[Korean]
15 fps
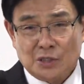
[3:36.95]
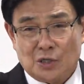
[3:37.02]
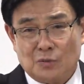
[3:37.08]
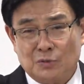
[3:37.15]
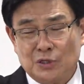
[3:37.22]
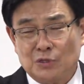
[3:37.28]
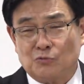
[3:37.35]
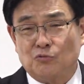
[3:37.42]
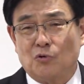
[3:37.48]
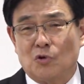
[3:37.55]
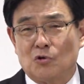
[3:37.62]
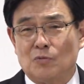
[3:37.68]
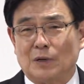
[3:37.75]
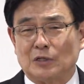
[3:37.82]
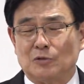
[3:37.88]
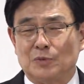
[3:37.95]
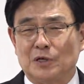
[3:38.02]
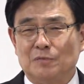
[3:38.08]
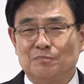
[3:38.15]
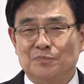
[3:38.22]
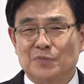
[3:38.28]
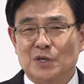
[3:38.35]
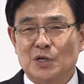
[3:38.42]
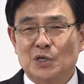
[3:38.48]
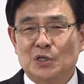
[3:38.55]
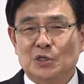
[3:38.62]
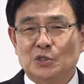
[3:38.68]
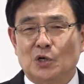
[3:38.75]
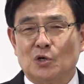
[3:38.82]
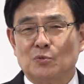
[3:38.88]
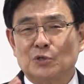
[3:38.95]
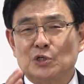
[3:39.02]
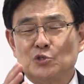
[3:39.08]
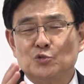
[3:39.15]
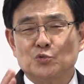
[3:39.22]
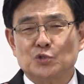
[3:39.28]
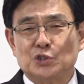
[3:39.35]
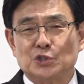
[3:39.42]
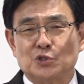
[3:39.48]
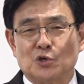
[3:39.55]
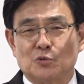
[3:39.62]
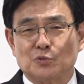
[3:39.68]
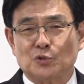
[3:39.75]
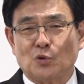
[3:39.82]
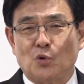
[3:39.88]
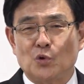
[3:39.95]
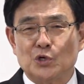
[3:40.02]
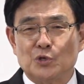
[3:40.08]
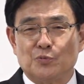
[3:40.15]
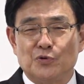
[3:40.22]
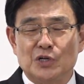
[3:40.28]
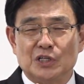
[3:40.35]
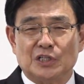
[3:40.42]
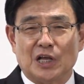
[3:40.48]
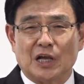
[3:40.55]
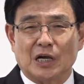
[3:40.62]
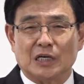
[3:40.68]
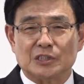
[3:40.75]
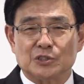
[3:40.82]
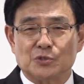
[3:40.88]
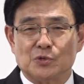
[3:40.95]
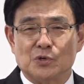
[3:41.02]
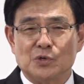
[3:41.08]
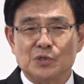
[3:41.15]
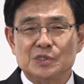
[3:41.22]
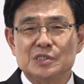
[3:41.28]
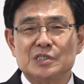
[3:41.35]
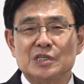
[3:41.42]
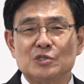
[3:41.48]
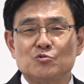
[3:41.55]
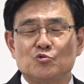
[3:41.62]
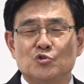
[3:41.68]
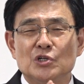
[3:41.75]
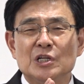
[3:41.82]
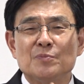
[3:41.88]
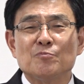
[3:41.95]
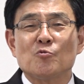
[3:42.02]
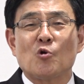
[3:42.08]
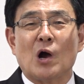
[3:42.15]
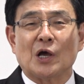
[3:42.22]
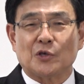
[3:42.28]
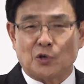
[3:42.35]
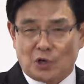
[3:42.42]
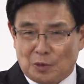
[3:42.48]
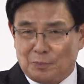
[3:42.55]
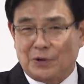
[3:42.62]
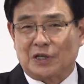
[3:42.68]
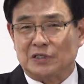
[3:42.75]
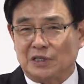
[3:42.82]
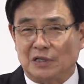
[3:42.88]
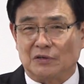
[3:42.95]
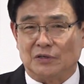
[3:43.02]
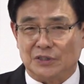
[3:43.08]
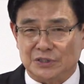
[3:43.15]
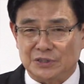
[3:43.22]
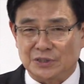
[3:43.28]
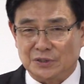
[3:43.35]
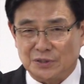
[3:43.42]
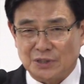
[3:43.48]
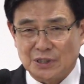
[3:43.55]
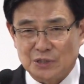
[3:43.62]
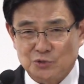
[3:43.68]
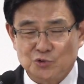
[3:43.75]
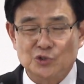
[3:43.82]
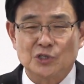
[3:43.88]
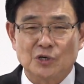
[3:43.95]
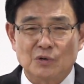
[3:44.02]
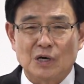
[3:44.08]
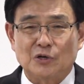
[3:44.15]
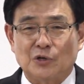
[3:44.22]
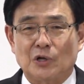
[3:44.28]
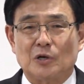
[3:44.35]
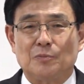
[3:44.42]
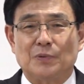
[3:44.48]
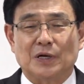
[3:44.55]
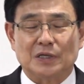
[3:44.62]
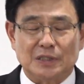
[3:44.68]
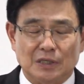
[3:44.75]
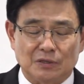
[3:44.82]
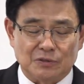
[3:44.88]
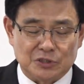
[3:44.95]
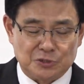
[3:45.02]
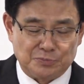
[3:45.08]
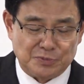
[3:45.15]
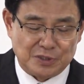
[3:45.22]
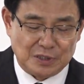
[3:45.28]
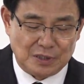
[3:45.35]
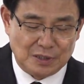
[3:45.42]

여러분이 구원을 받으면 여러분이 육신으로부터 혼이 분리돼 가지고 이제 주님과 결합하게 된 것이에요. 주님과 결합하게 된 것입니다.